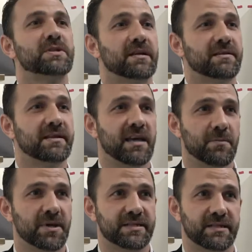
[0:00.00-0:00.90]
Cette
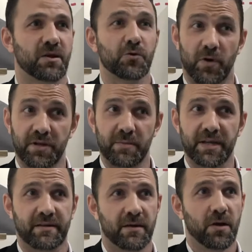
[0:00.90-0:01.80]
gamme existe en 3
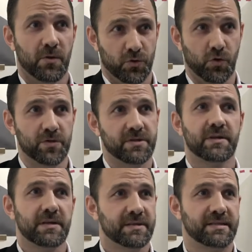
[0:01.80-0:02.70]
diamètres, 12,
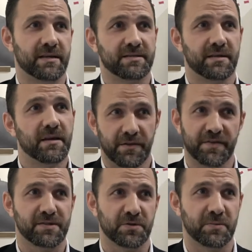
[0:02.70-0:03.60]
16 et 20
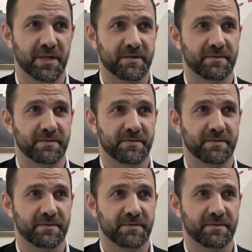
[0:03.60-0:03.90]
cm.